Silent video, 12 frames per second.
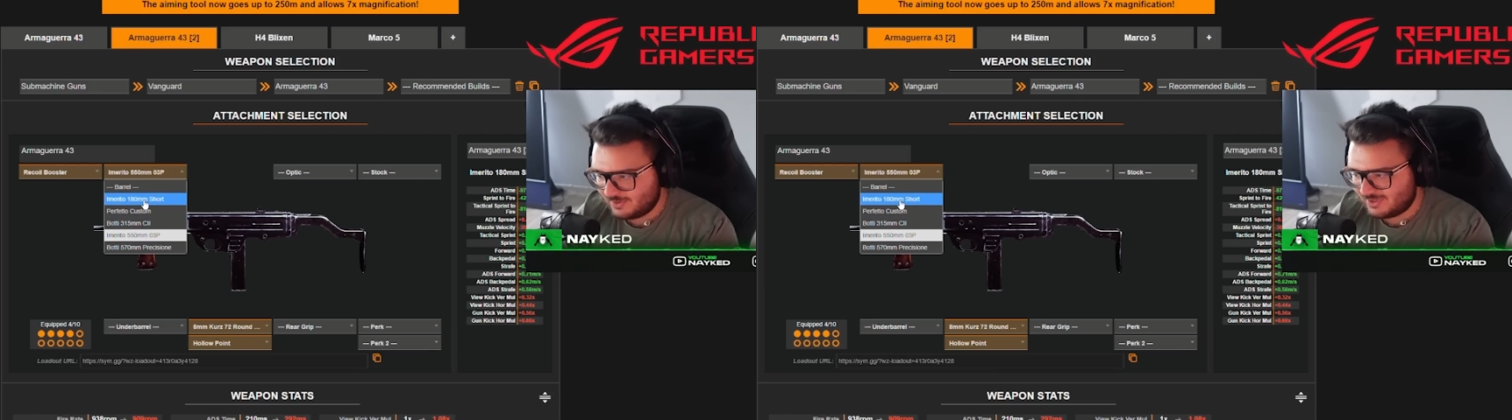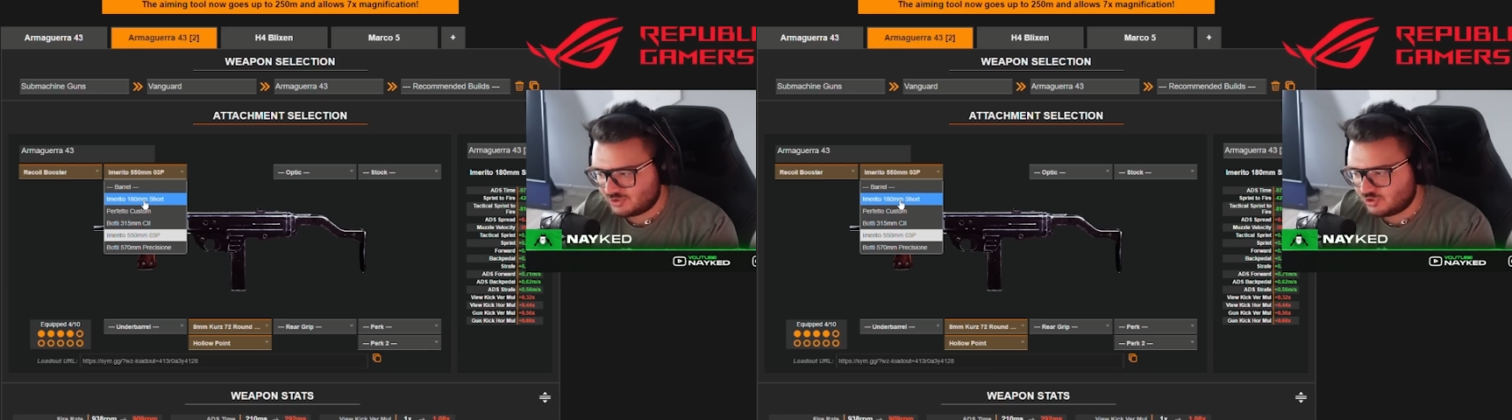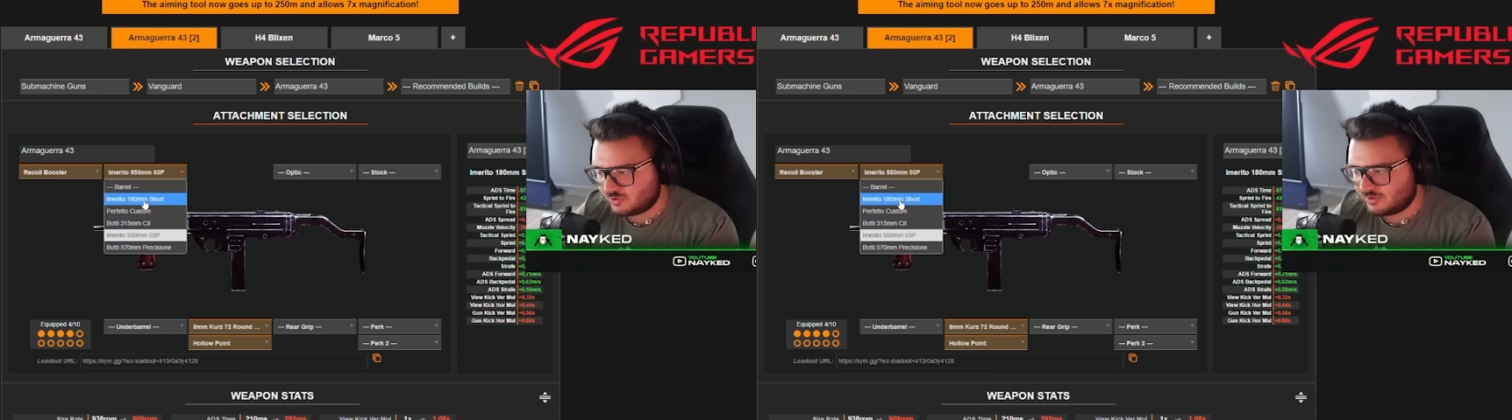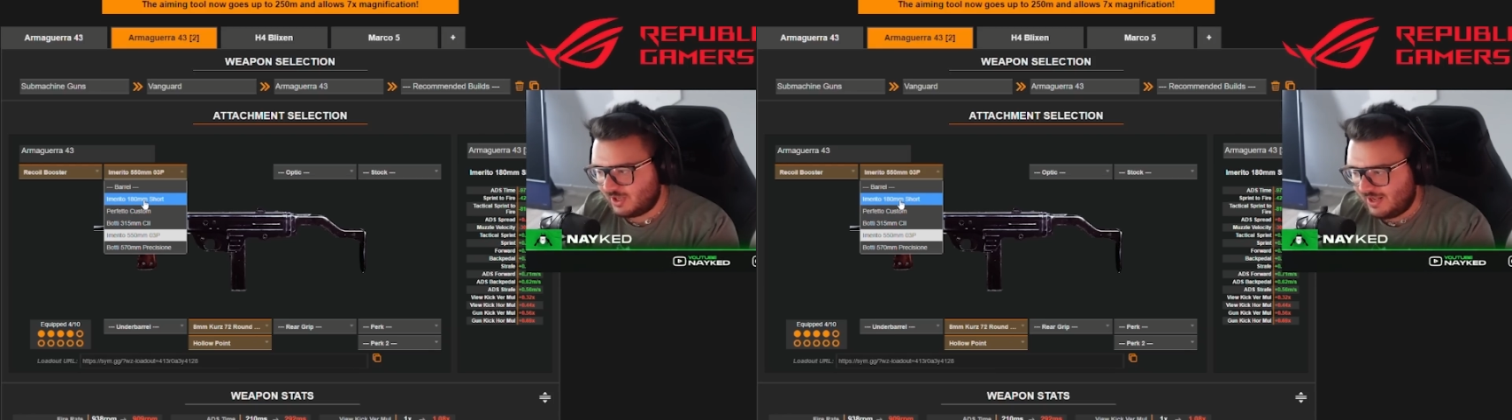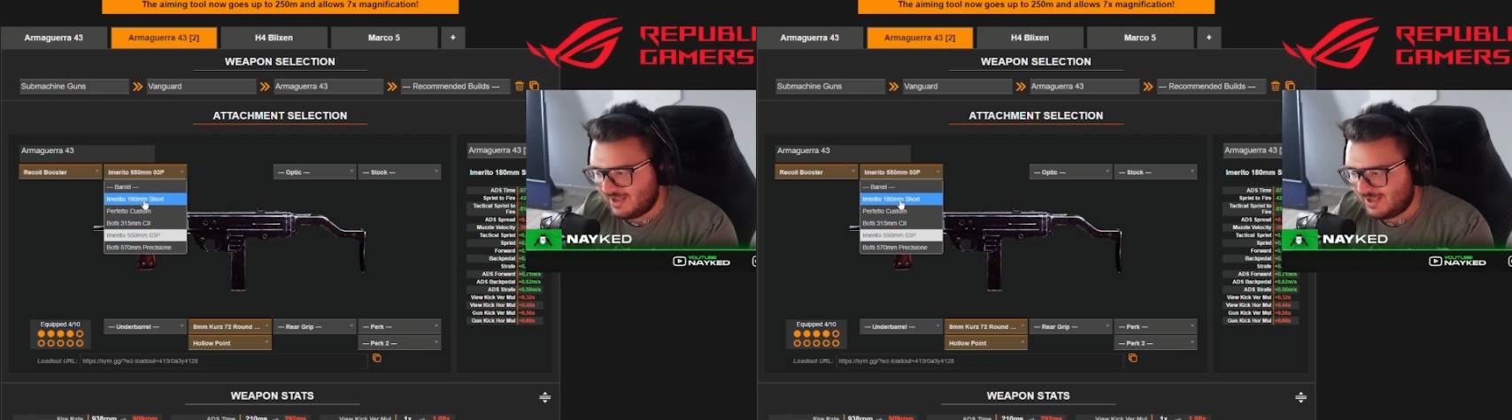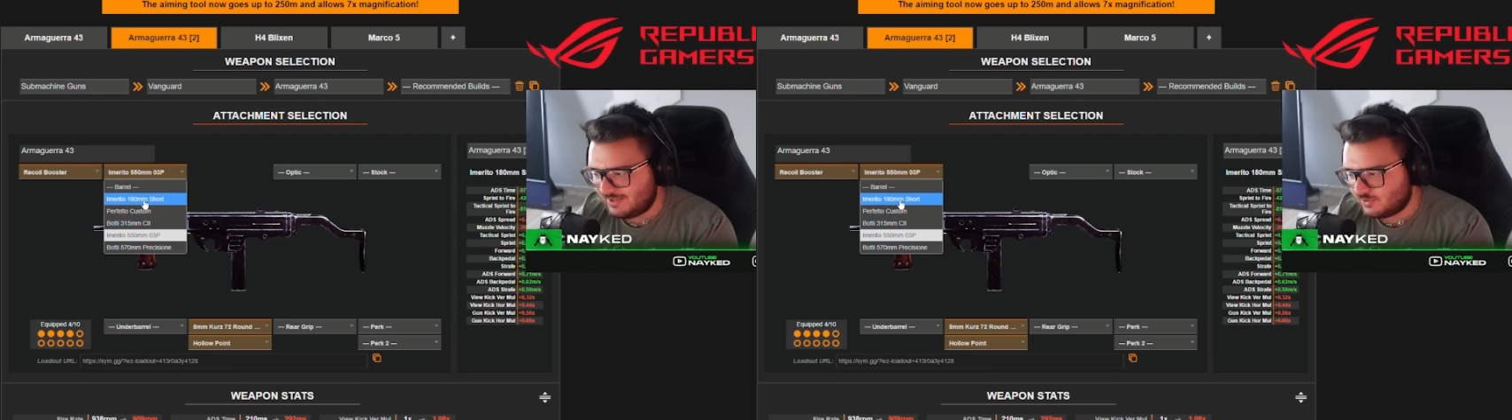La short,
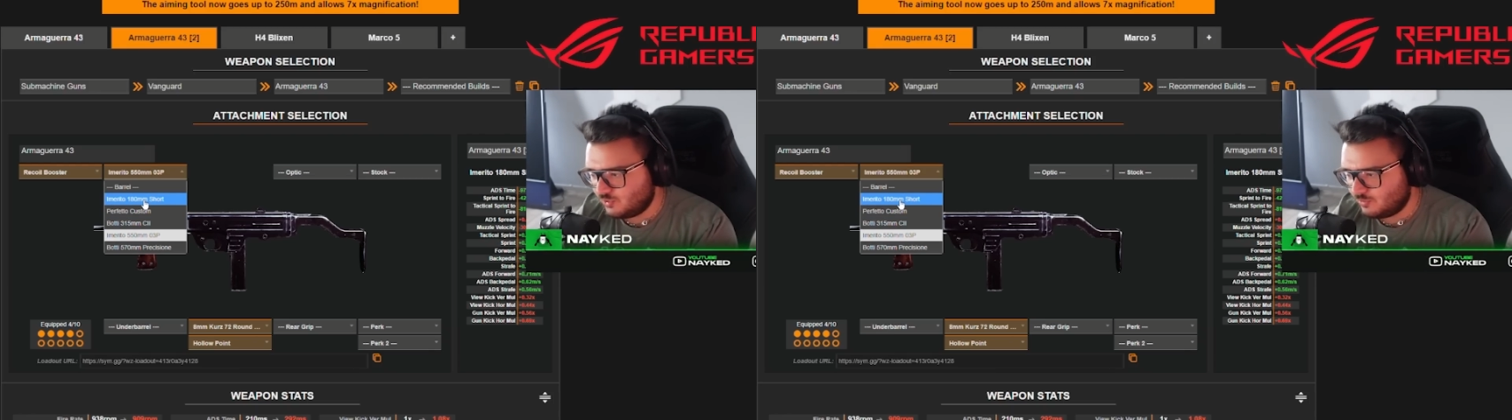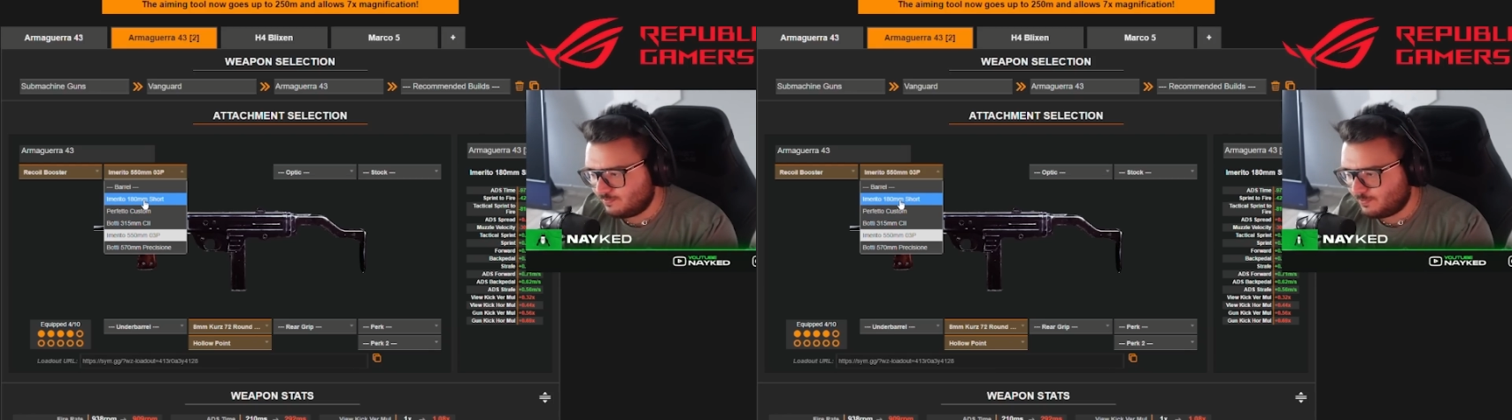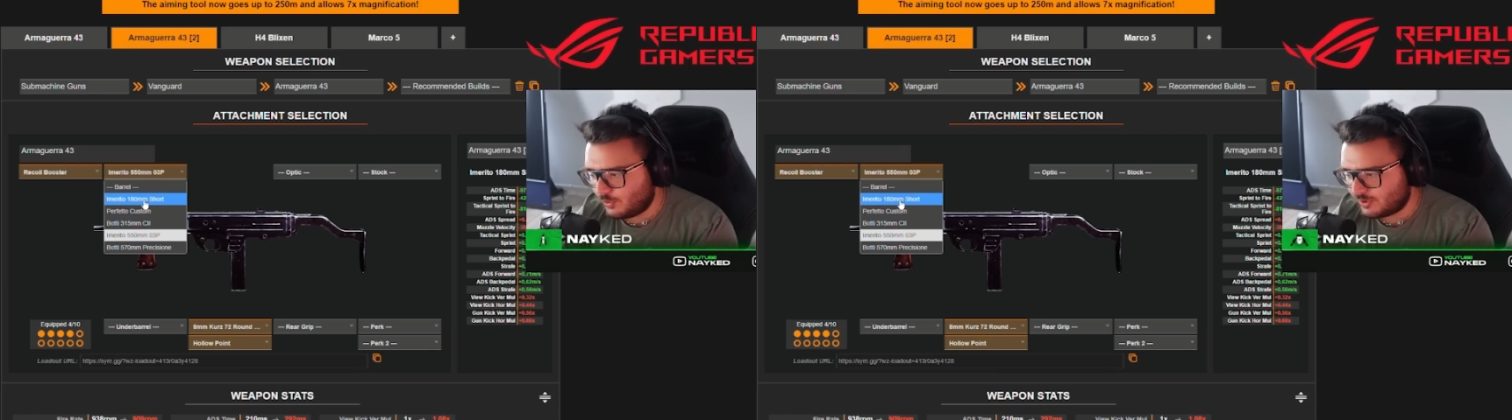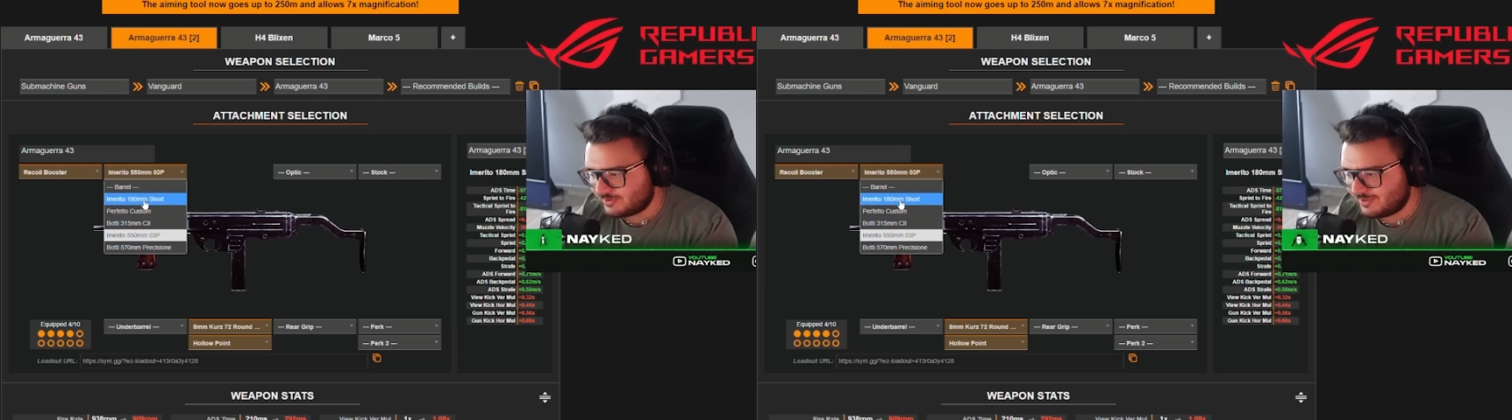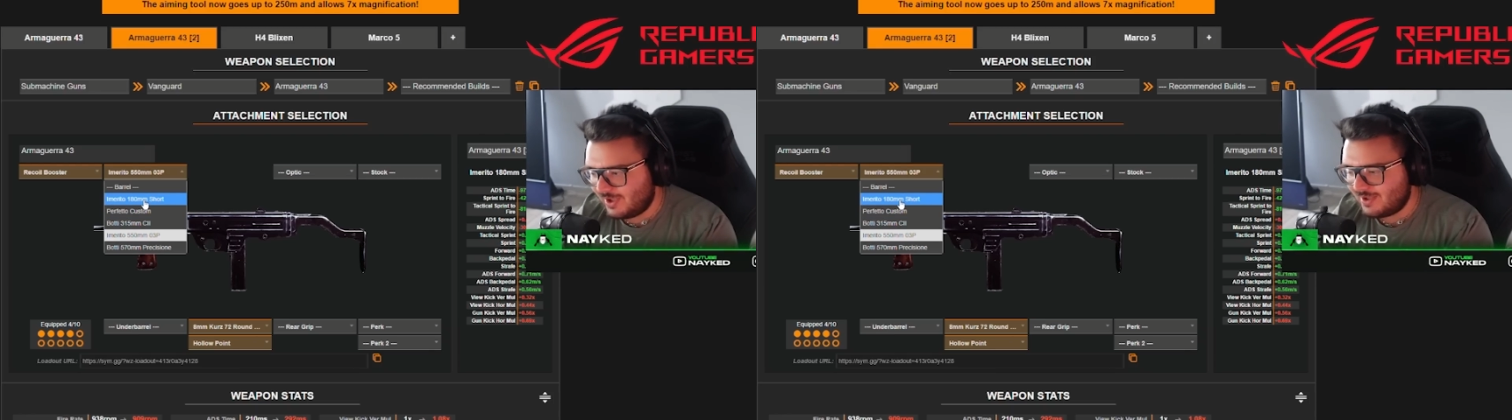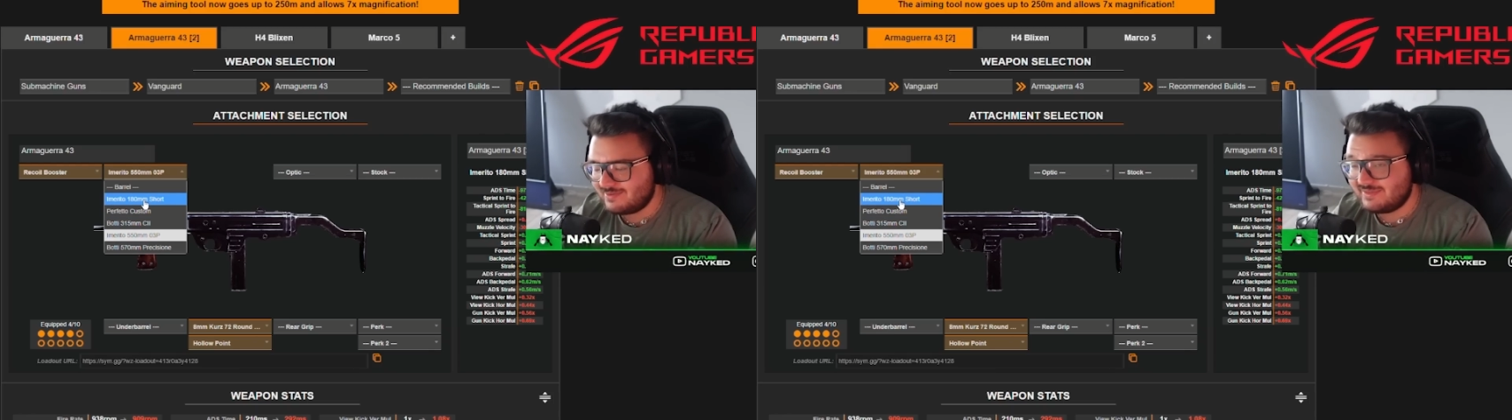raga, non
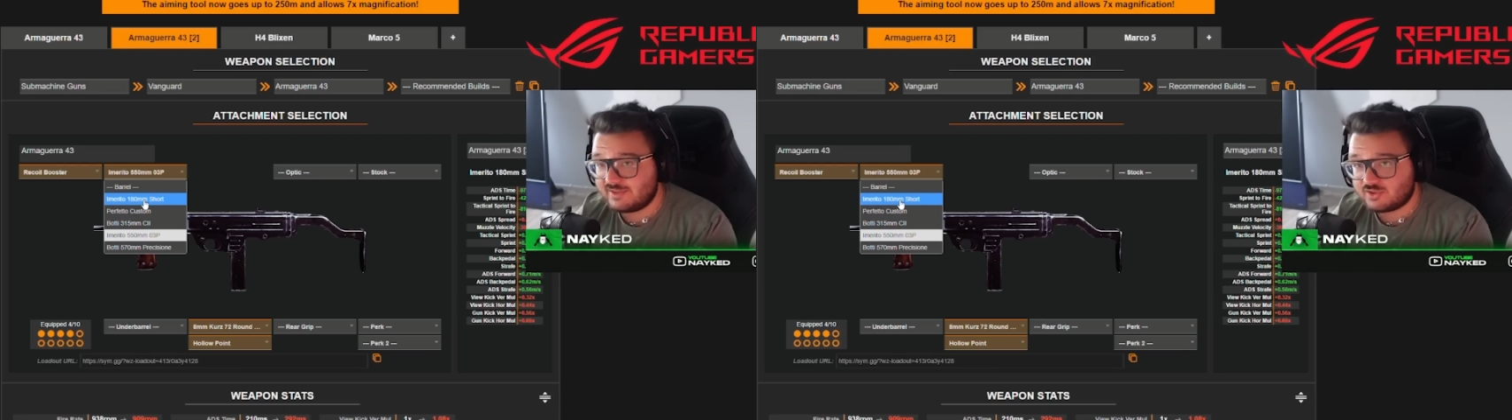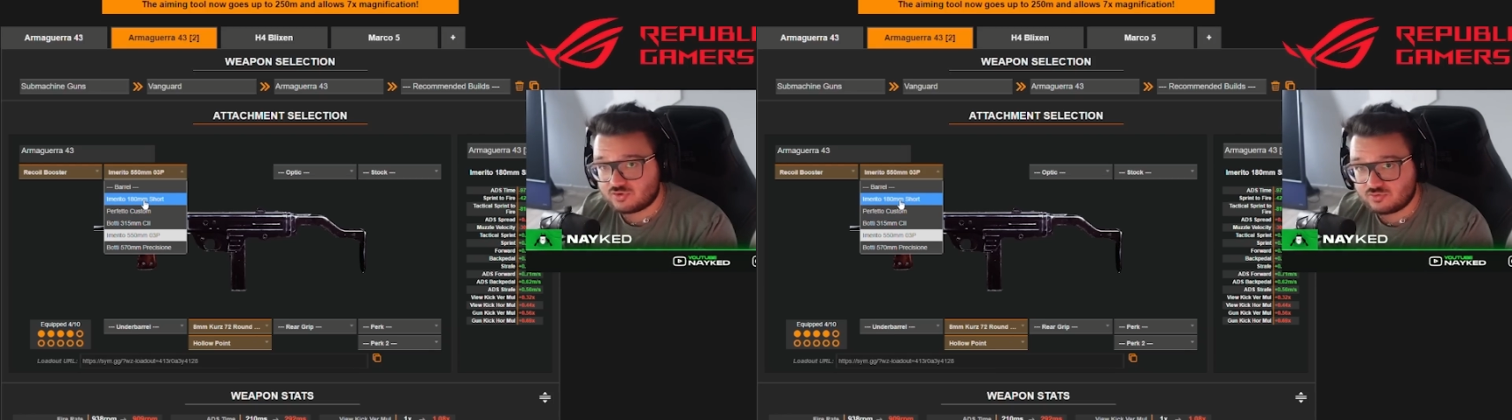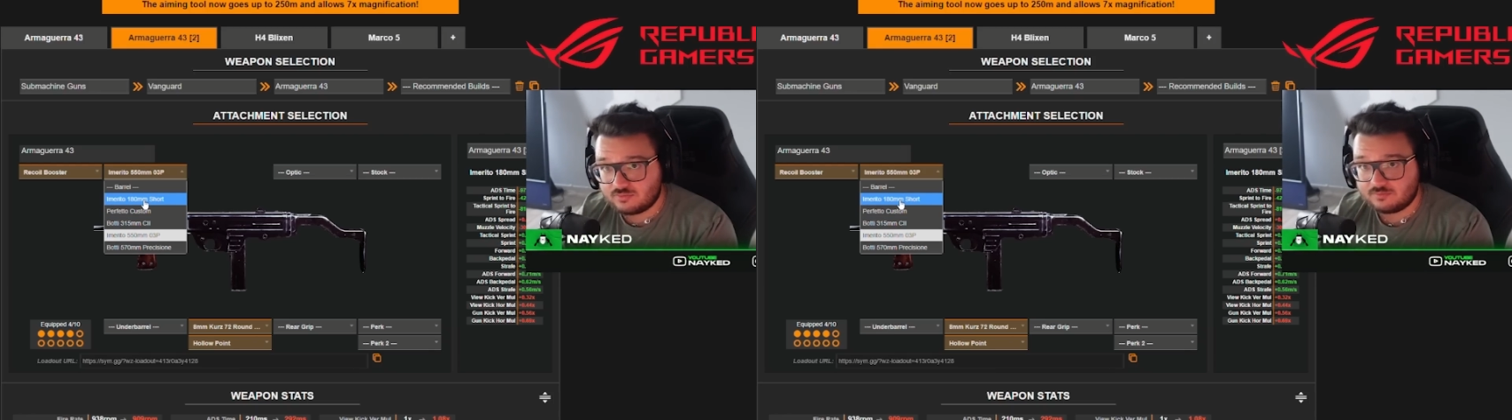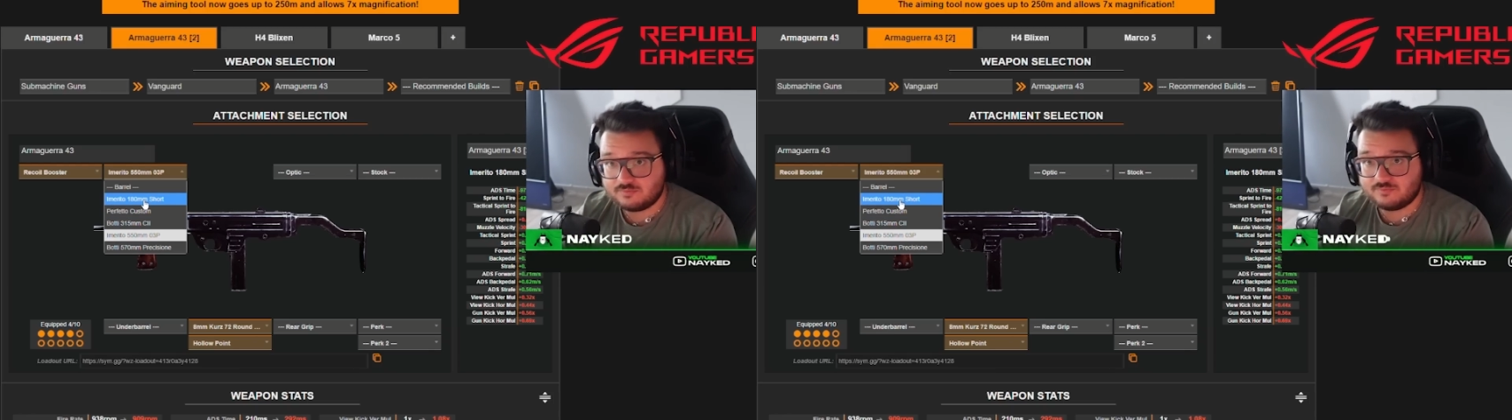porta nessun